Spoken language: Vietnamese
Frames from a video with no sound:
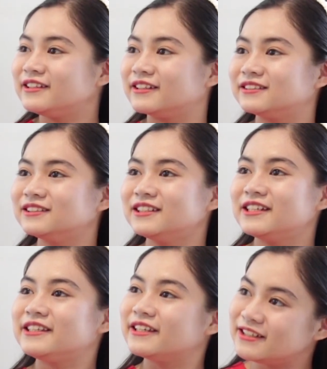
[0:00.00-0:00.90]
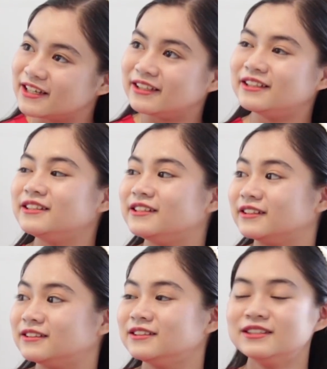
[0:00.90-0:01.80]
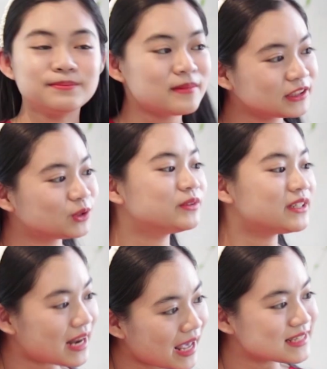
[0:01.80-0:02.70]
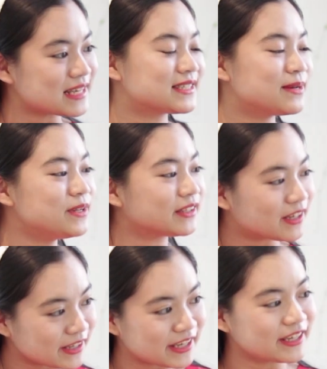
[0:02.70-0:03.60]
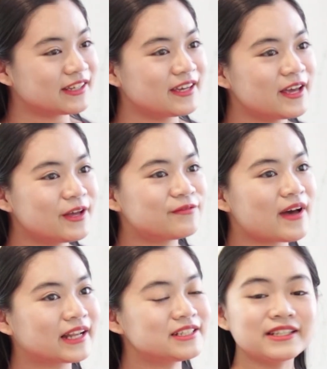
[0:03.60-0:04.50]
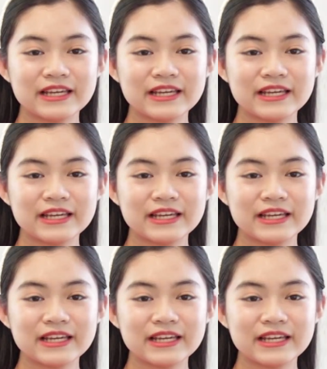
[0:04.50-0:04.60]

những dự định, những ước mơ trong tương lai sẽ sớm được thực hiện. Và trước